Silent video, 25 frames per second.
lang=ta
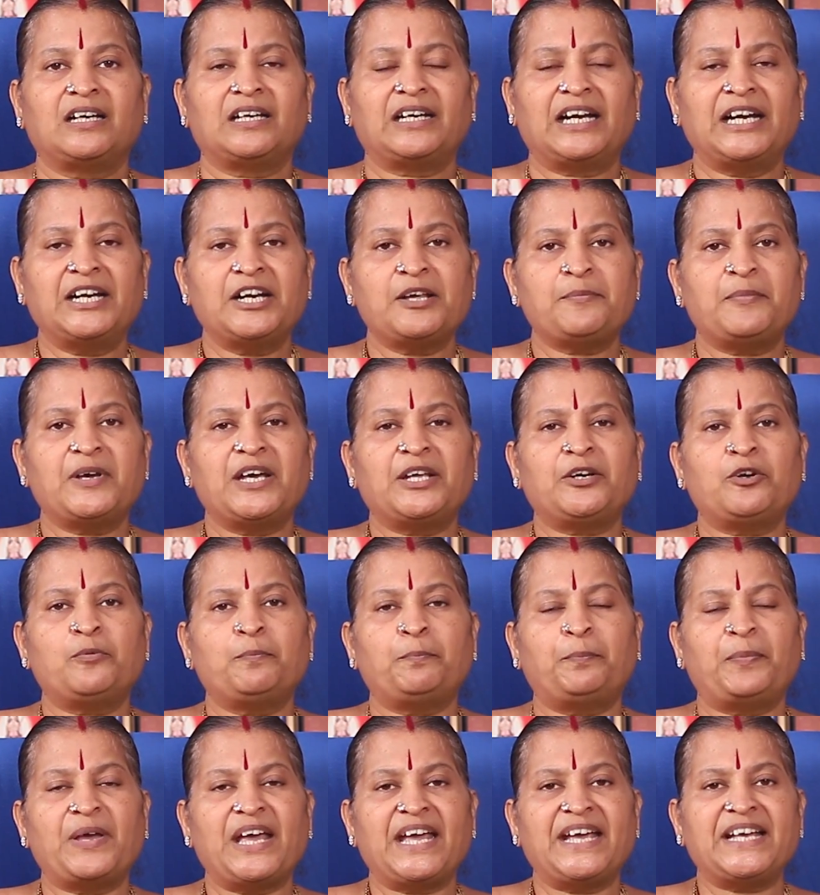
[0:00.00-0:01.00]
ரெண்டு பேரும்
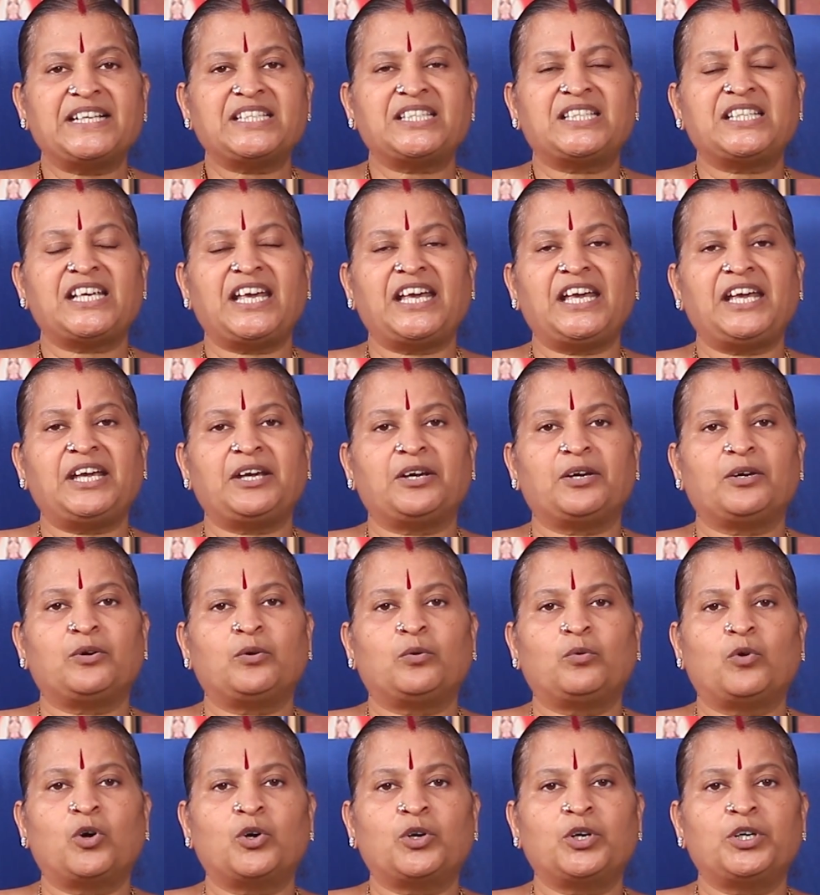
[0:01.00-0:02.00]
பேசி
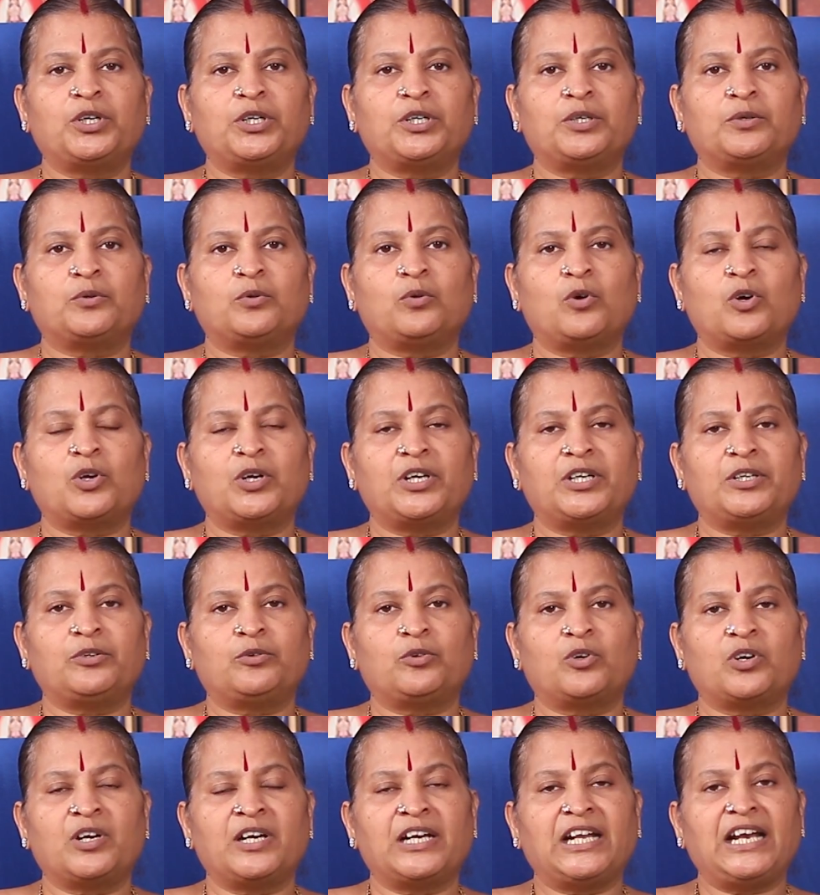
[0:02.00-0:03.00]
ஒரு ஒரு
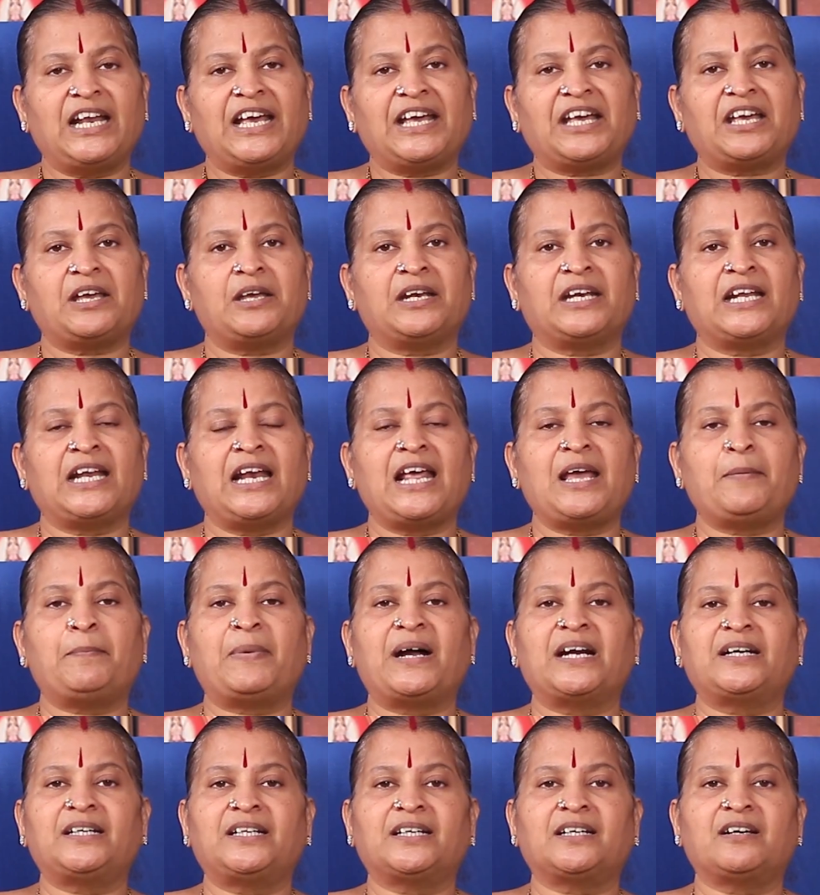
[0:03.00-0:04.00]
ஒரு நிலைக்கு
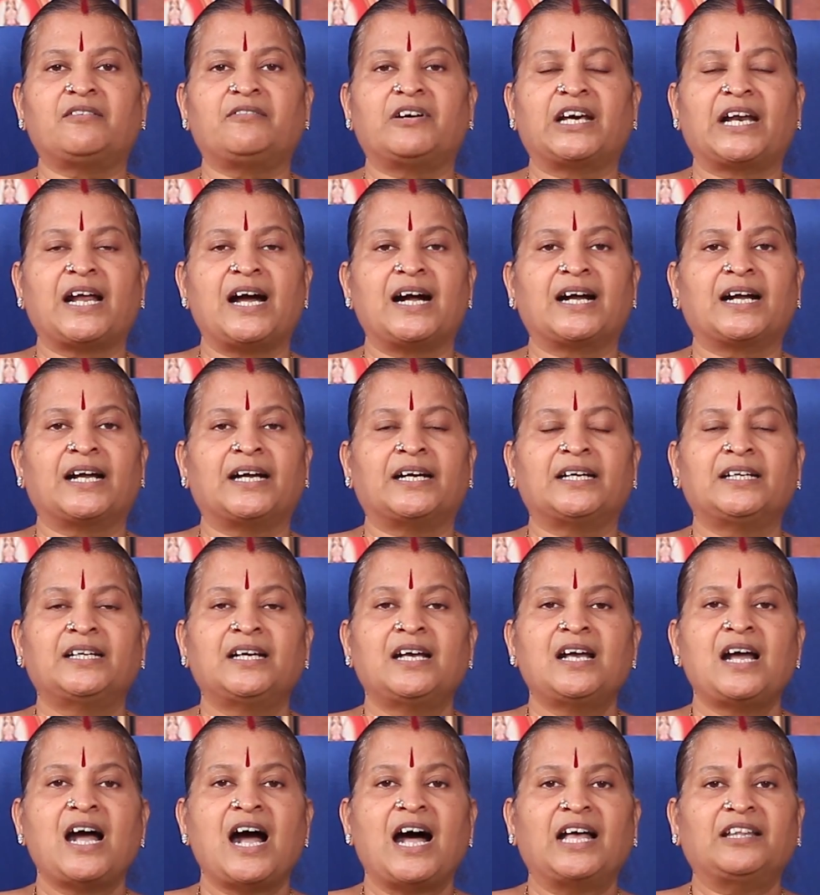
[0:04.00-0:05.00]
நிலைப்பாட்டுக்கு வராங்க
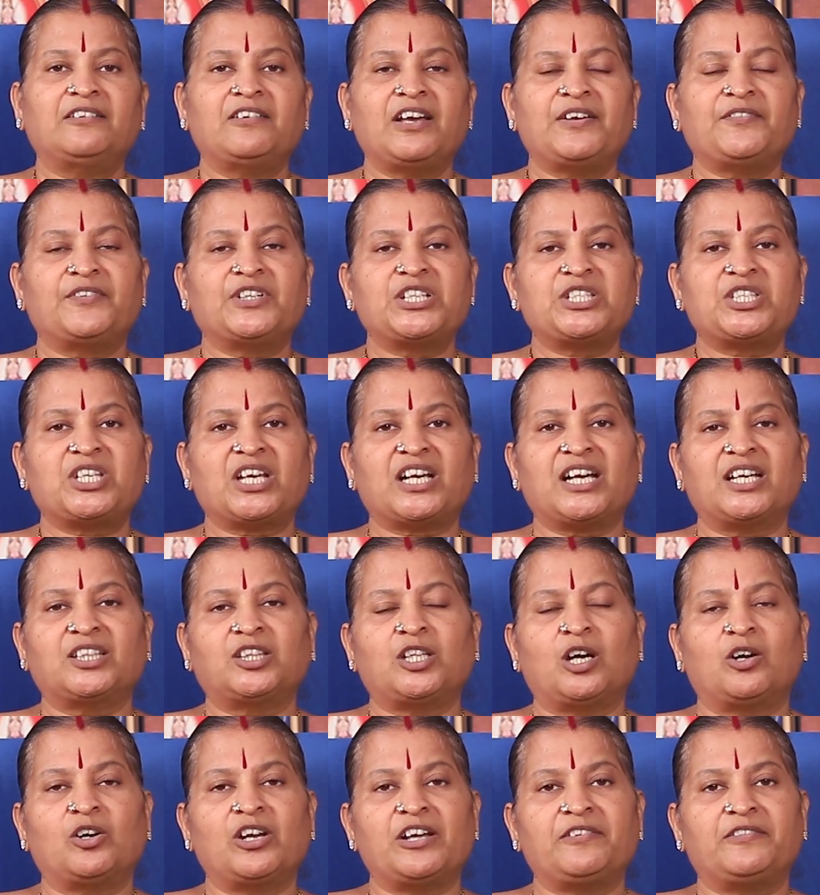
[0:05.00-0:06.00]
அதுவே
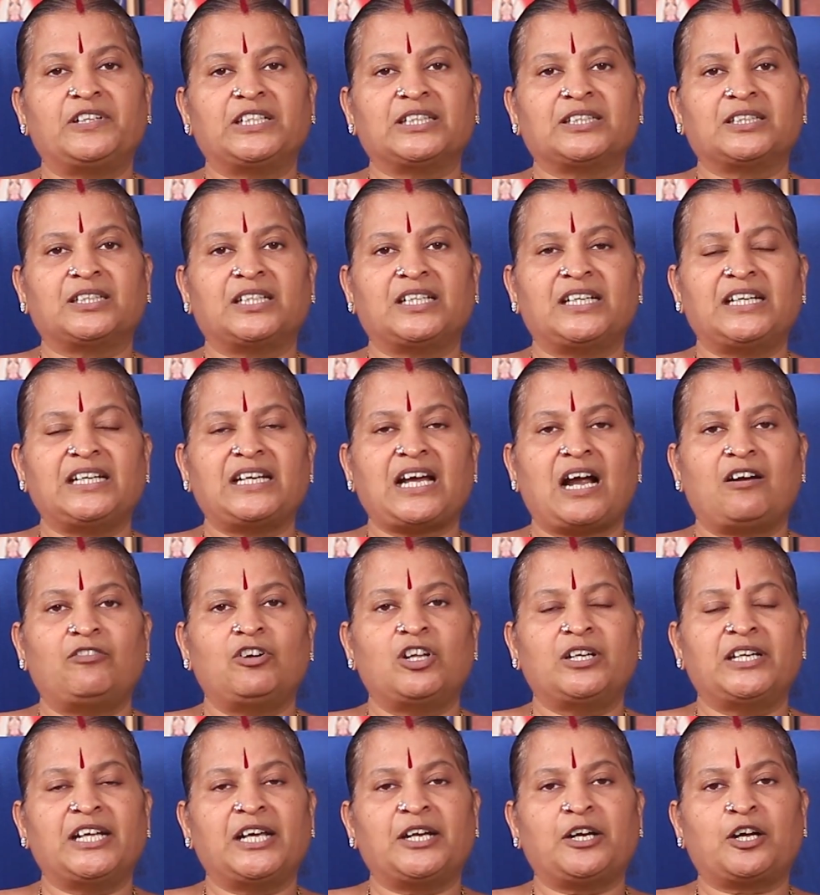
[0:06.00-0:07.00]
விருச்சிகத்தோடு வந்து
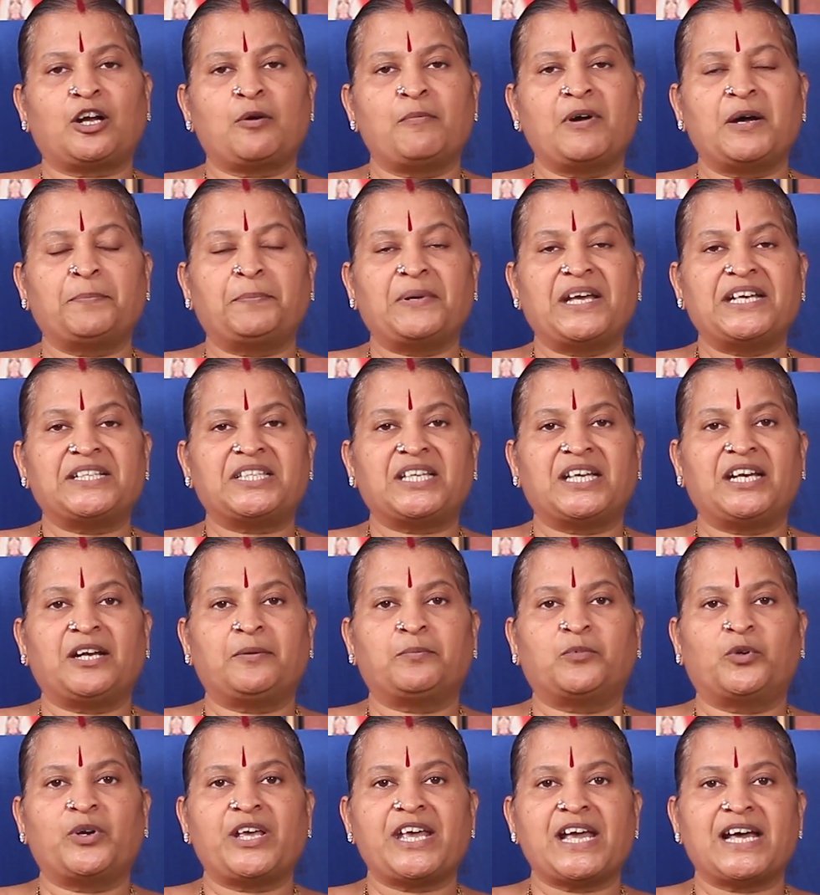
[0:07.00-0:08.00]
அவ்வளோ நெருக்கமாக பேசிட
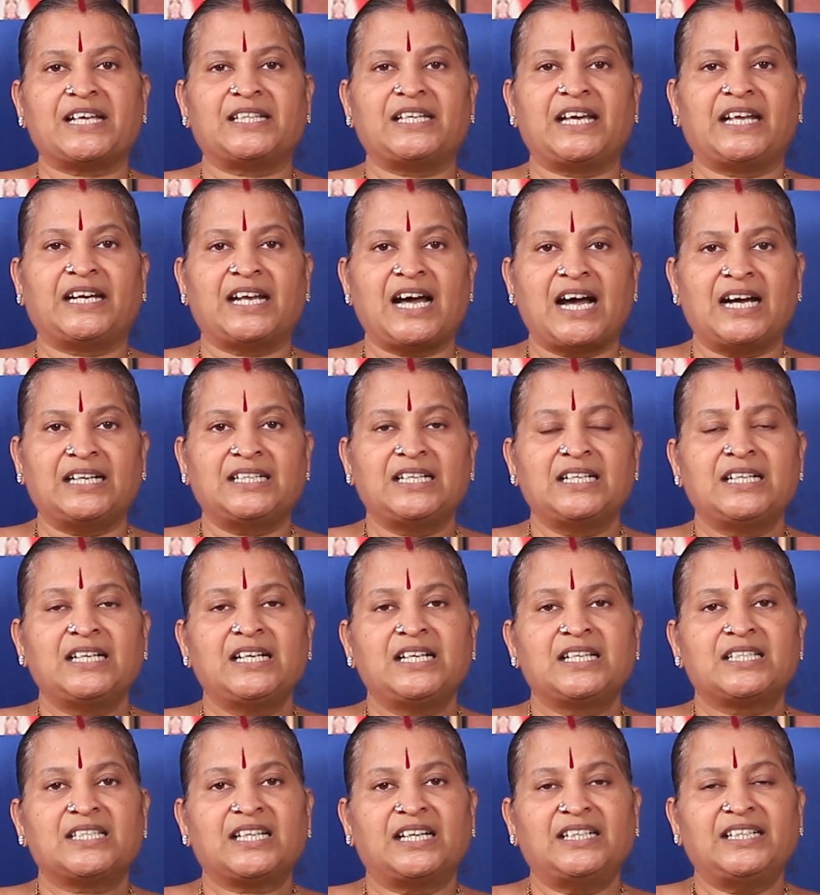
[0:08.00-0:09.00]
முடியாது ஏன்னா
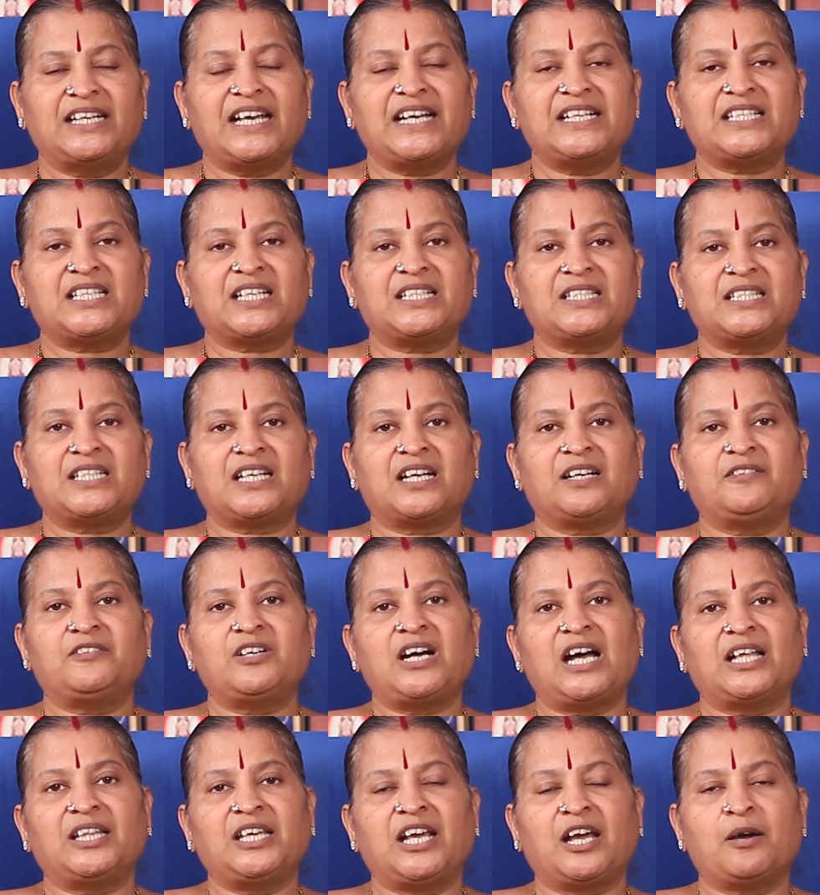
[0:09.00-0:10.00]
சண்டை சச்சரவு
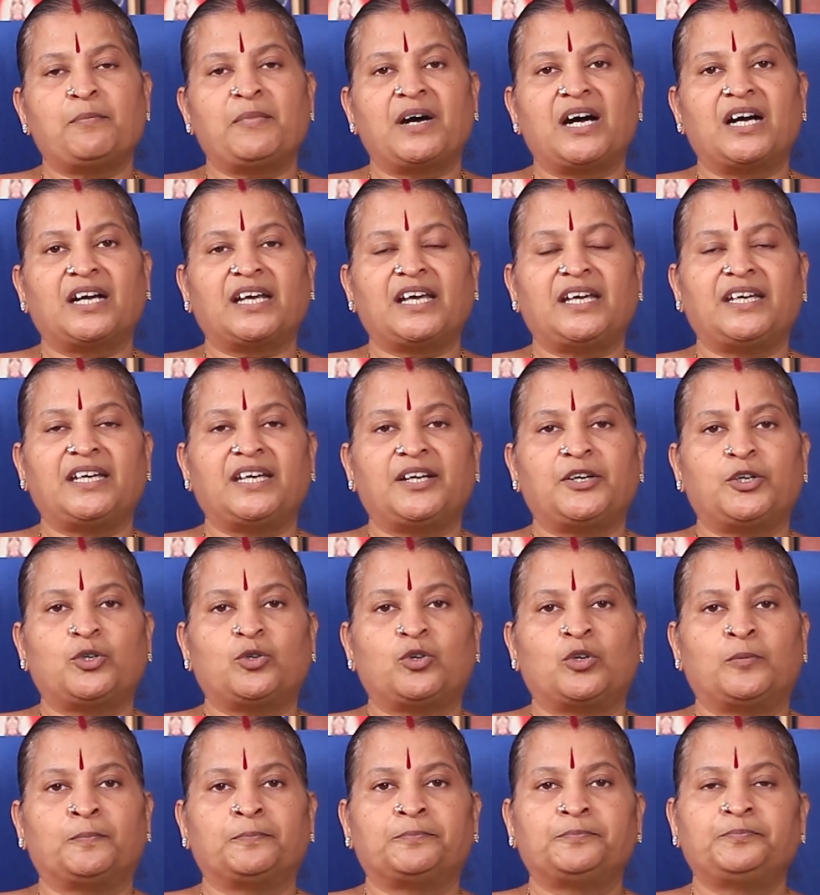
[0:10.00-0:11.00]
அதிகமாக
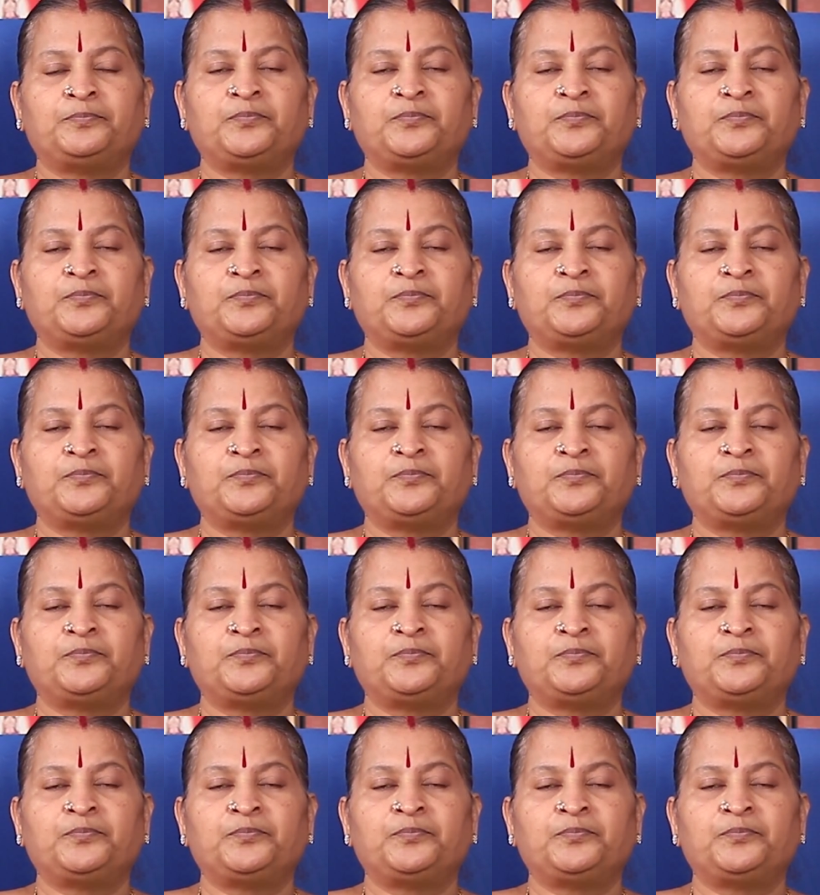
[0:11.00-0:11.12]
இருக்கும்